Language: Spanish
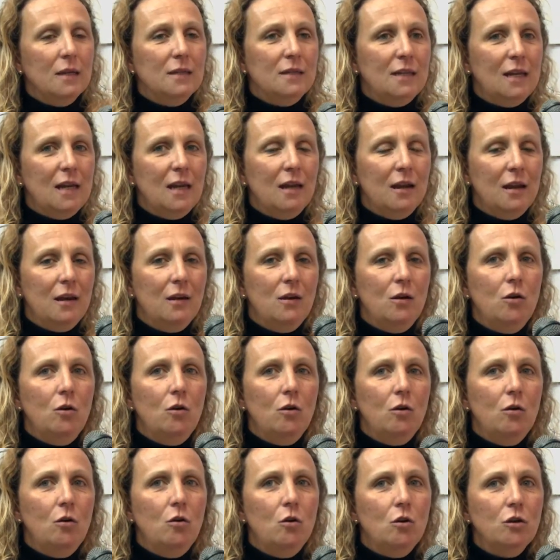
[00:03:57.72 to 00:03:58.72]
Sí,
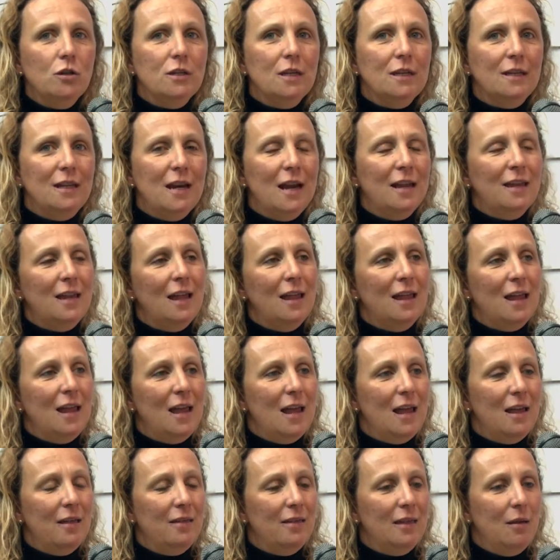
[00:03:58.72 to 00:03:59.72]
no se trata
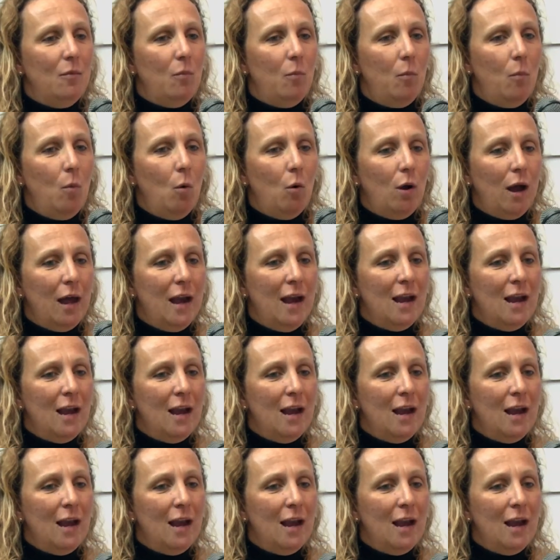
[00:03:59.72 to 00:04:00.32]
de, buscar